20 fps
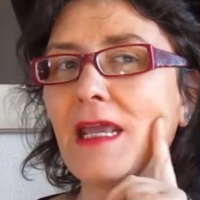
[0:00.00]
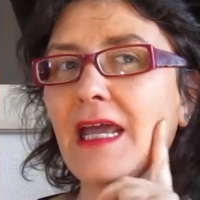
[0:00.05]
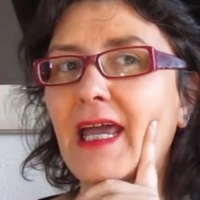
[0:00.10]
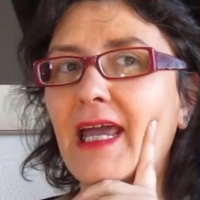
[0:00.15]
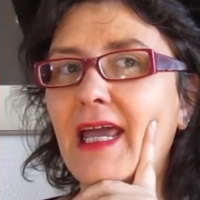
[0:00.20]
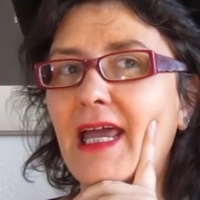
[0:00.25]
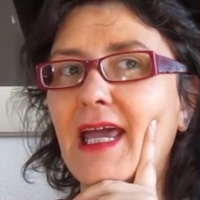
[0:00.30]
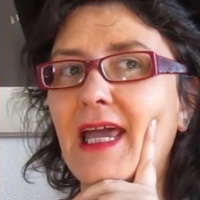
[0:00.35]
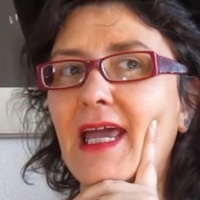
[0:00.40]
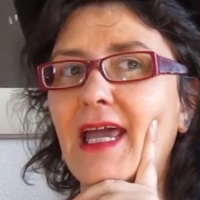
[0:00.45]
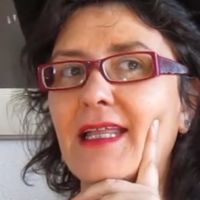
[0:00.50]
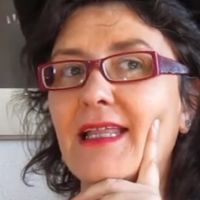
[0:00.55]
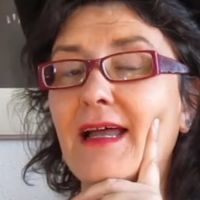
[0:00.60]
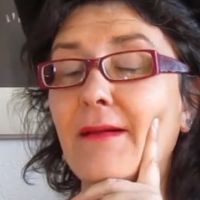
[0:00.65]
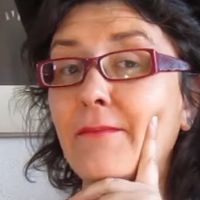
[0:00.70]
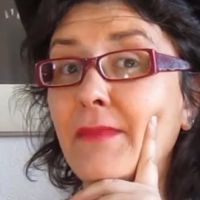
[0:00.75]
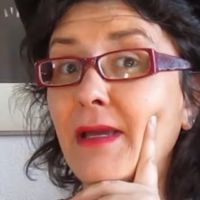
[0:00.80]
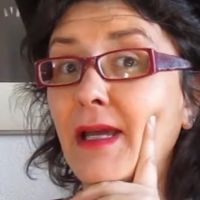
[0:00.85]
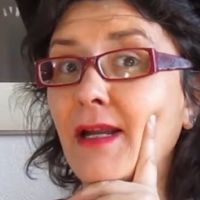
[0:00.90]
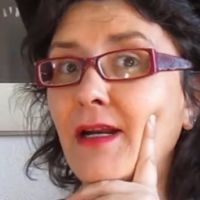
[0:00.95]
eh,
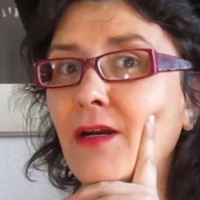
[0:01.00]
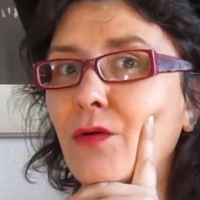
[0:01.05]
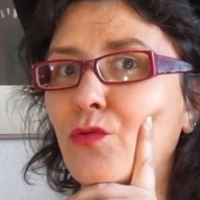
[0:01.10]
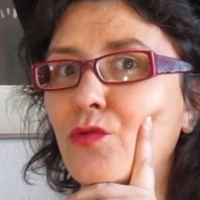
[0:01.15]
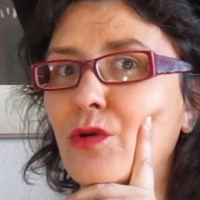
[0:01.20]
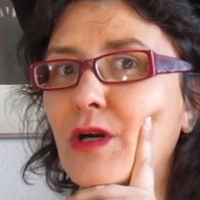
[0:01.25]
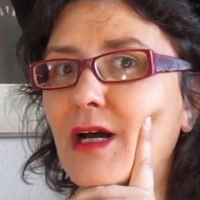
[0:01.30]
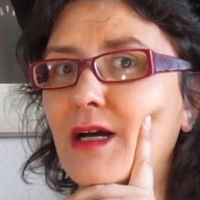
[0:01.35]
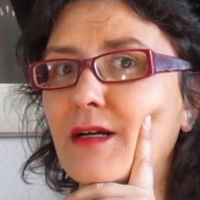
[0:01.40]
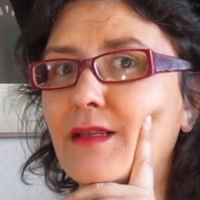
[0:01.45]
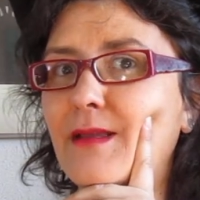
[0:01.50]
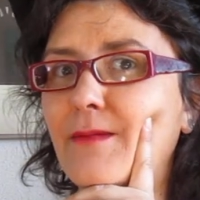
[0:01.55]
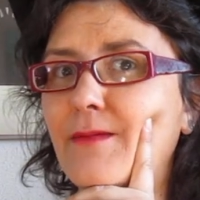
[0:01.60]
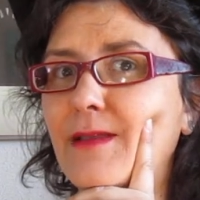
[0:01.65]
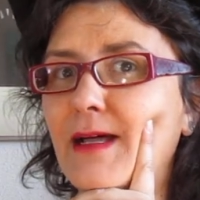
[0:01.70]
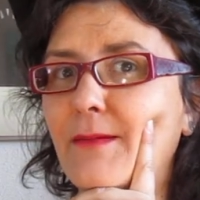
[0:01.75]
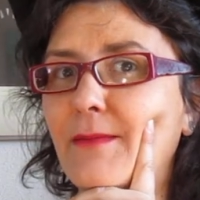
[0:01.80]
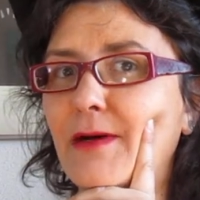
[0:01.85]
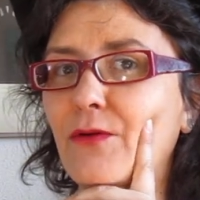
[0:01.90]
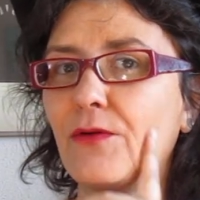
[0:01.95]
también una
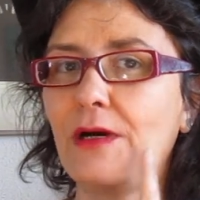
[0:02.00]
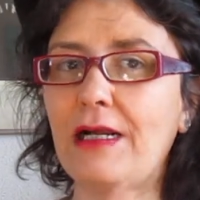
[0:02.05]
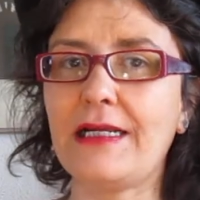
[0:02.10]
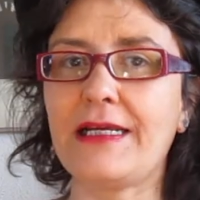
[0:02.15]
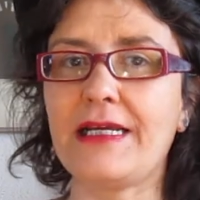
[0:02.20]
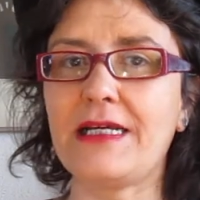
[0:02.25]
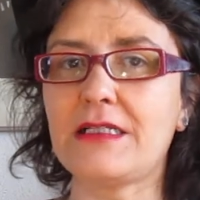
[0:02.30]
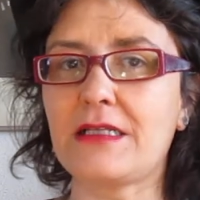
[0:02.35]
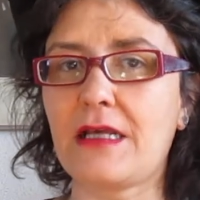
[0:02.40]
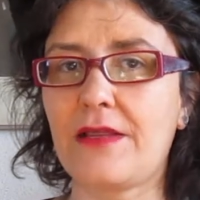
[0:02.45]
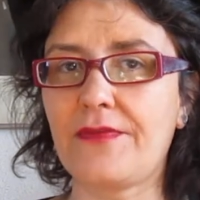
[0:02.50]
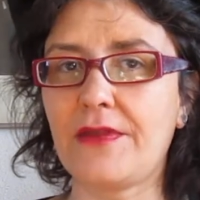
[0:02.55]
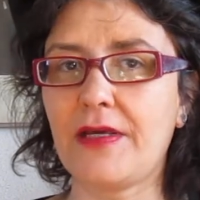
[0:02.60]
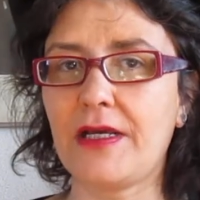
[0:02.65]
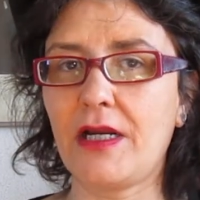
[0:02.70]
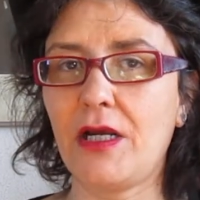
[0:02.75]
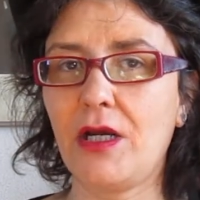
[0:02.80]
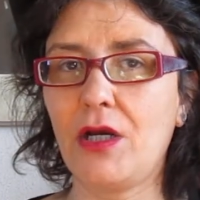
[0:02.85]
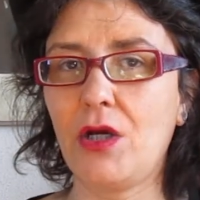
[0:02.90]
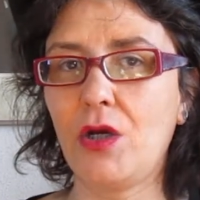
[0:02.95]
actividad manual que es
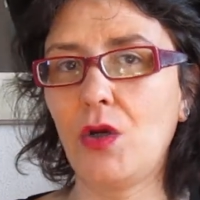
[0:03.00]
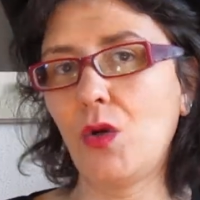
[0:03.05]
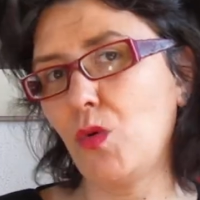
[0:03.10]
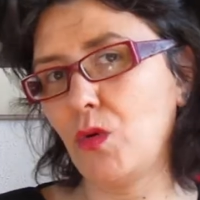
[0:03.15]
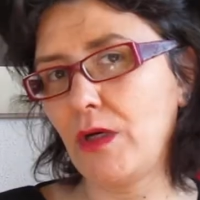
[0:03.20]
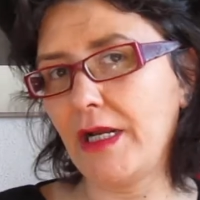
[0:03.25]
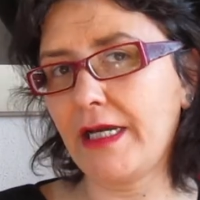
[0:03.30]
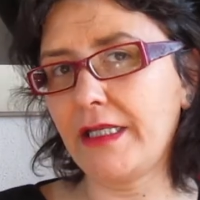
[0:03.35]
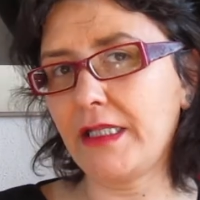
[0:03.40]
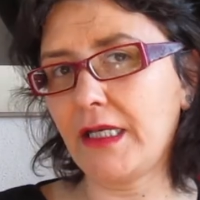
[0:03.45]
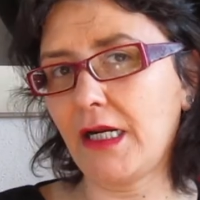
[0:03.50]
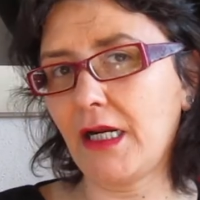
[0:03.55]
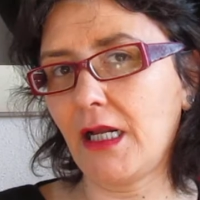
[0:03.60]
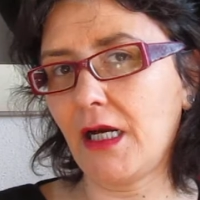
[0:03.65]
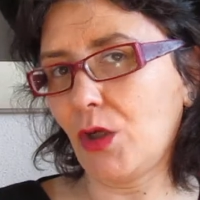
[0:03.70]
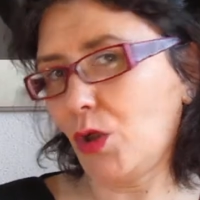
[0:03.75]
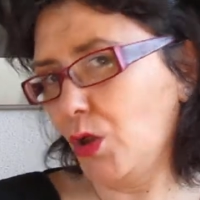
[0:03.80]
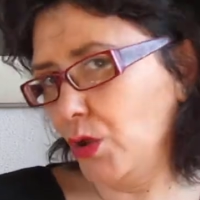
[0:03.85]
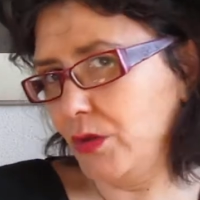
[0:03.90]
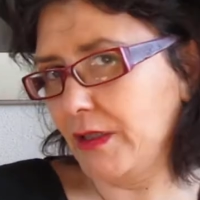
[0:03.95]
hacer una
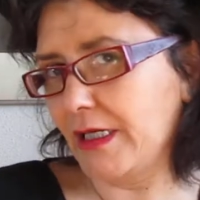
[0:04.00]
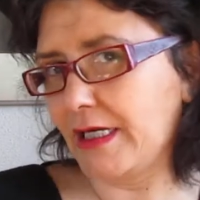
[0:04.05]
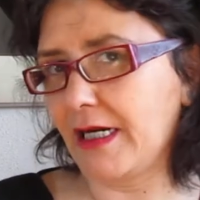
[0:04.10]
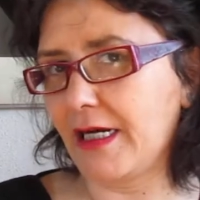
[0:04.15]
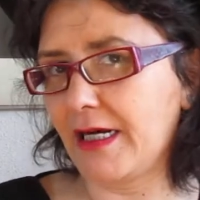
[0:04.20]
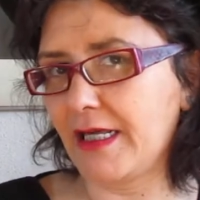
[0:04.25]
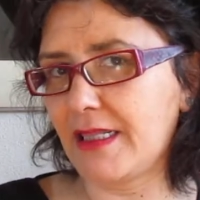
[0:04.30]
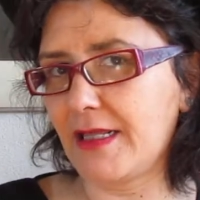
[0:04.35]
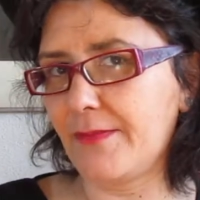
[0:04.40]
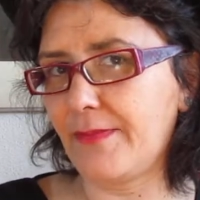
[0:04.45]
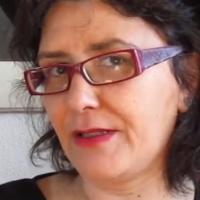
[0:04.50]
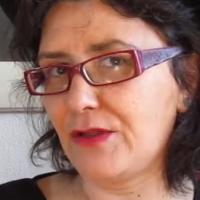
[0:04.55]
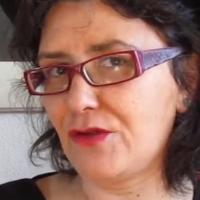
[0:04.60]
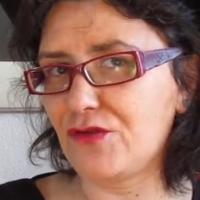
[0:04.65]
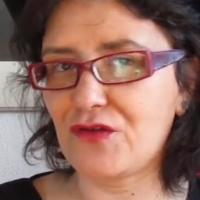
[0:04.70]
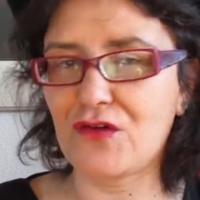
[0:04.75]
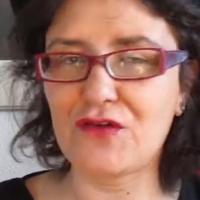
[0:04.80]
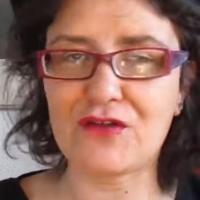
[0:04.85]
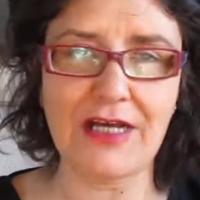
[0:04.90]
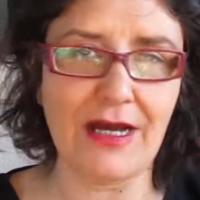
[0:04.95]
guitarra con una caja de
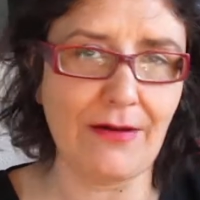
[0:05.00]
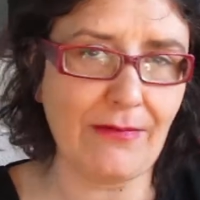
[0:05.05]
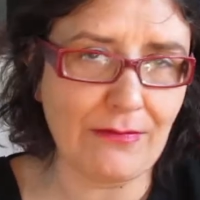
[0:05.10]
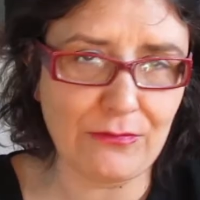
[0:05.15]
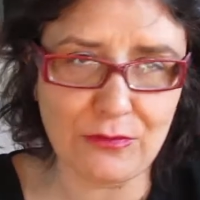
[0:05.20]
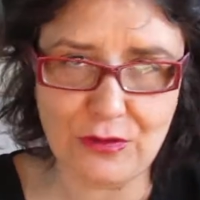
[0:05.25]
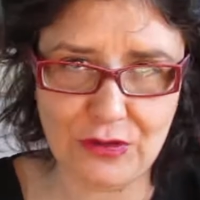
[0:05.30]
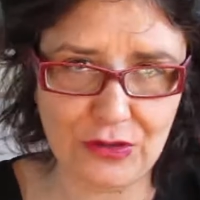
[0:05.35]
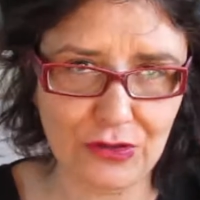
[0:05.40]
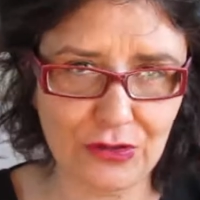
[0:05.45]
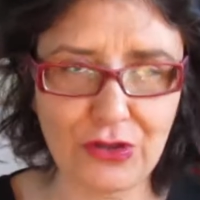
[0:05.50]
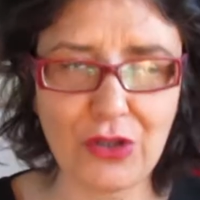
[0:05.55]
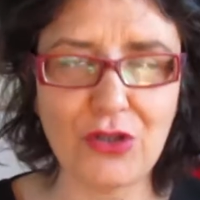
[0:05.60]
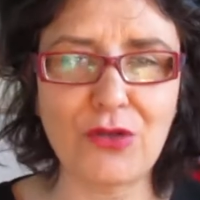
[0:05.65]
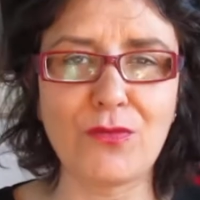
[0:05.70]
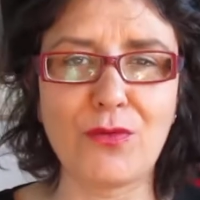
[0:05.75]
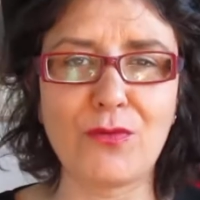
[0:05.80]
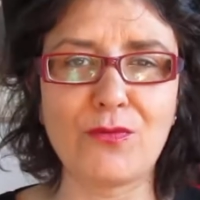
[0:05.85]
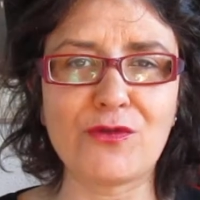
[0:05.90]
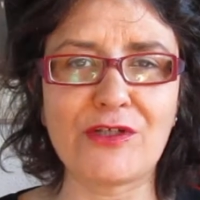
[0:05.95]
zapatos, o sea, vamos, todo
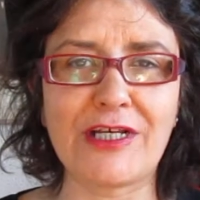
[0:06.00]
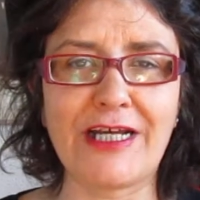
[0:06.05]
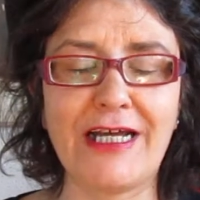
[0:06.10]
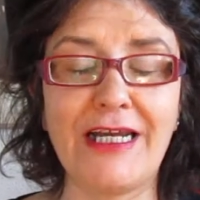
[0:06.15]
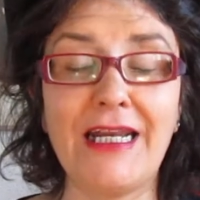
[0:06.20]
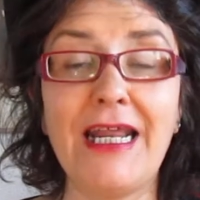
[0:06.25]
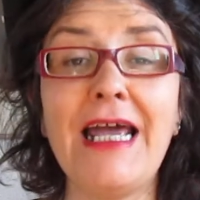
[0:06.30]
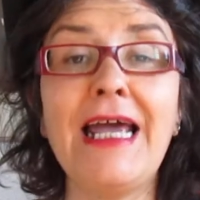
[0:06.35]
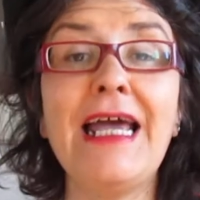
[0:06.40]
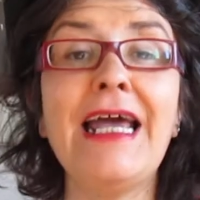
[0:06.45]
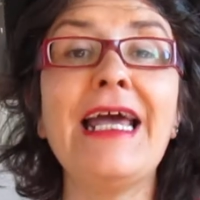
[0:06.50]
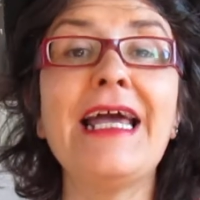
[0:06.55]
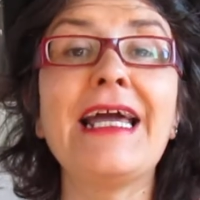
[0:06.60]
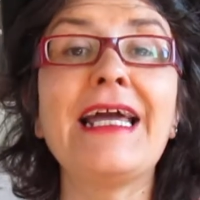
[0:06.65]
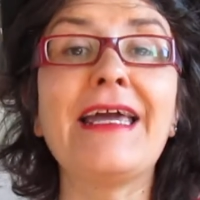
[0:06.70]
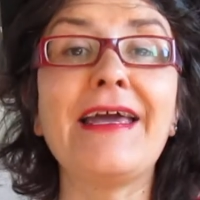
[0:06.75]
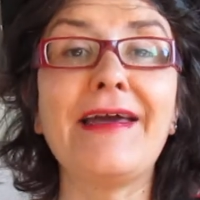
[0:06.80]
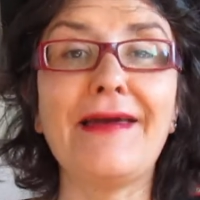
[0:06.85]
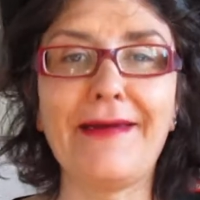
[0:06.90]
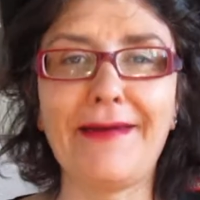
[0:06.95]
muy musical,
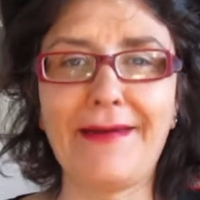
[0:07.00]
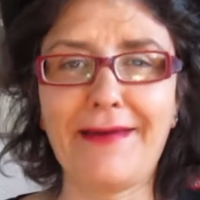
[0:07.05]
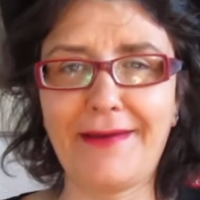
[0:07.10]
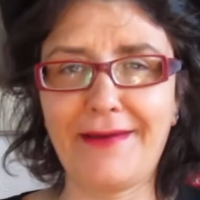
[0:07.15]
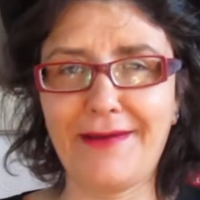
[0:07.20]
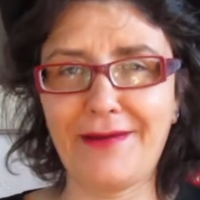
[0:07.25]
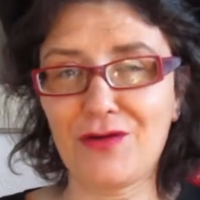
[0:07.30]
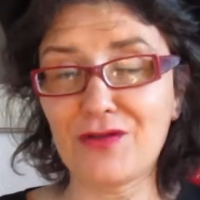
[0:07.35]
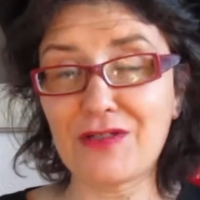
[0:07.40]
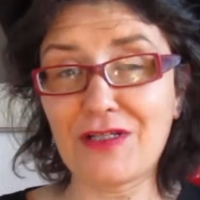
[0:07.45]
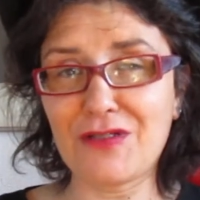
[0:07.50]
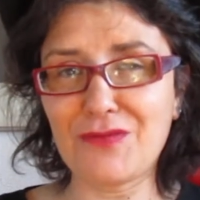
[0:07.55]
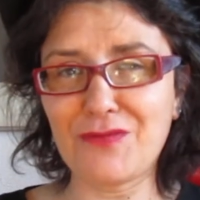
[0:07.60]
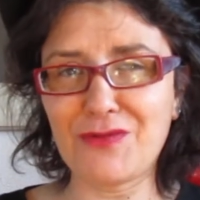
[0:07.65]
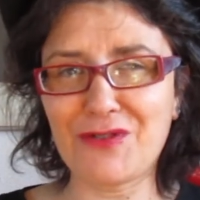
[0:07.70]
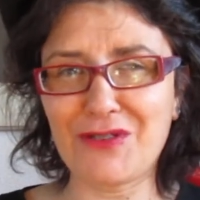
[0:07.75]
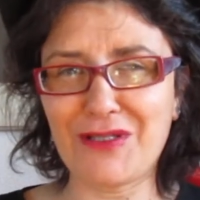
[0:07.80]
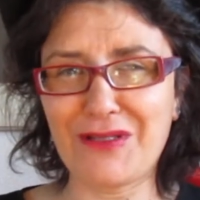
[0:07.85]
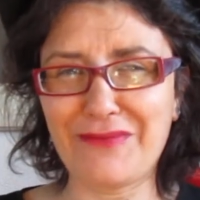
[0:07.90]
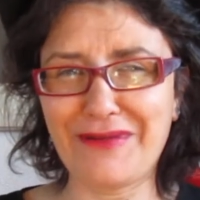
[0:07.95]
que os echo
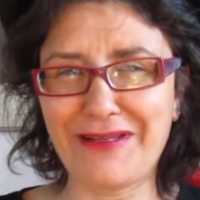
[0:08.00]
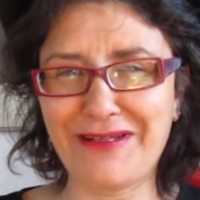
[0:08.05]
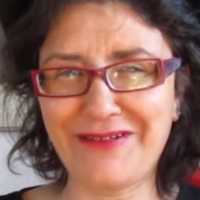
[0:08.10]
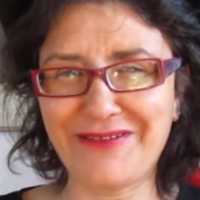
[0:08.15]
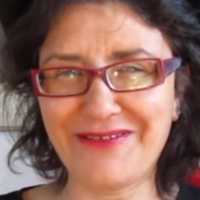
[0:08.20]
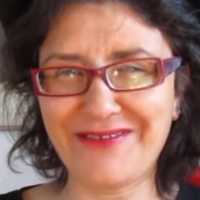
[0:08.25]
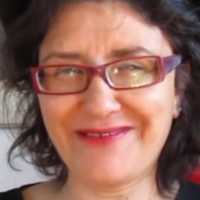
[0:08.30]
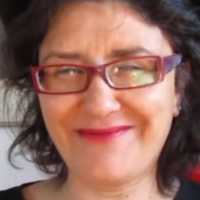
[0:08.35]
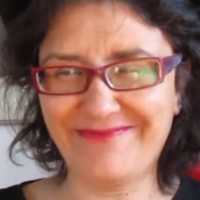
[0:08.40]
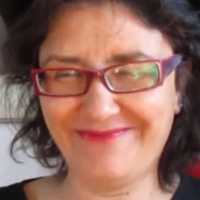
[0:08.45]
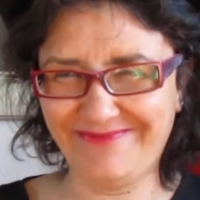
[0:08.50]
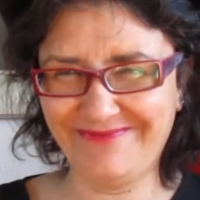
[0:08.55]
mucho de menos,